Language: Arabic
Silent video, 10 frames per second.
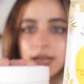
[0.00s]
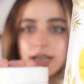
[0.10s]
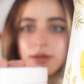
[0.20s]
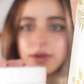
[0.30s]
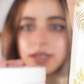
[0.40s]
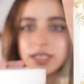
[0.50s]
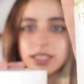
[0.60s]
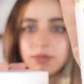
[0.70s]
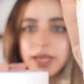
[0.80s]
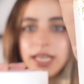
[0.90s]
انا
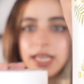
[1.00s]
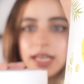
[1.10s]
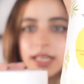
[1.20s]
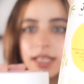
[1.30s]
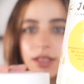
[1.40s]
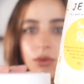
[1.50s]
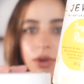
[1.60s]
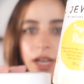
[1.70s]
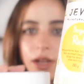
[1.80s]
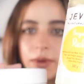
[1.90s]
بالنسبه لي الاثنين
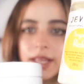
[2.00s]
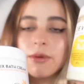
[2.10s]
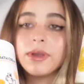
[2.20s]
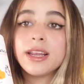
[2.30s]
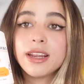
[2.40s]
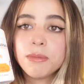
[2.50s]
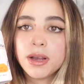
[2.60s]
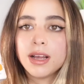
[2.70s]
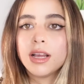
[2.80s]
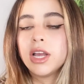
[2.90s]
دول حلوين قوي ليه
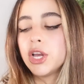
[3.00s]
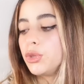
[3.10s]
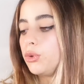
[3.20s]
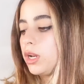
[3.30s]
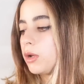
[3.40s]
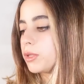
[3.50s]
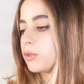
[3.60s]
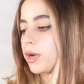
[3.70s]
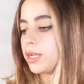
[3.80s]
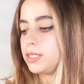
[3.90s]
بقى دول لو
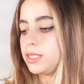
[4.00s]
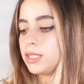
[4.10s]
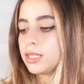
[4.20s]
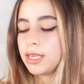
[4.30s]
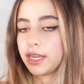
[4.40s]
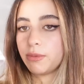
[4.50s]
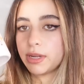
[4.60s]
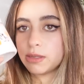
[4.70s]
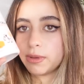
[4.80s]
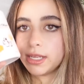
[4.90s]
انتوا عايزين يعني
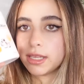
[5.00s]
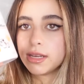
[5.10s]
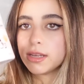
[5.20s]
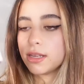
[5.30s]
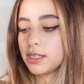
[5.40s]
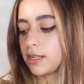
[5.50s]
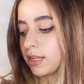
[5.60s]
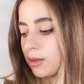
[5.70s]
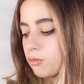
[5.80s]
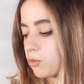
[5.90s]
بالنسبه لي ده
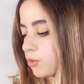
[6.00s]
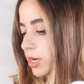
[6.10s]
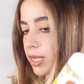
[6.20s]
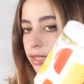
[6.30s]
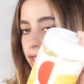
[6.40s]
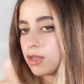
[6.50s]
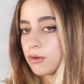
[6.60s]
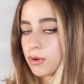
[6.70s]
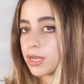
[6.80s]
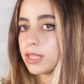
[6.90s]
استخدامه غير
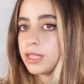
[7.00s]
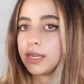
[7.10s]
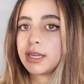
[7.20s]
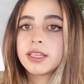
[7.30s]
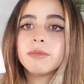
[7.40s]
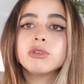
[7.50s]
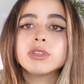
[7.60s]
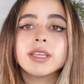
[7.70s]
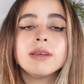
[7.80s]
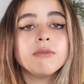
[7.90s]
ده وغير التاني ده
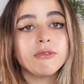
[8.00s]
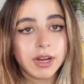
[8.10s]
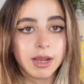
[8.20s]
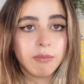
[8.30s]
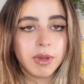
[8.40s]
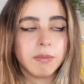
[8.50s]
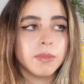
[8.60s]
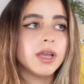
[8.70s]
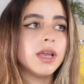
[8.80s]
بيستخدم في الحمام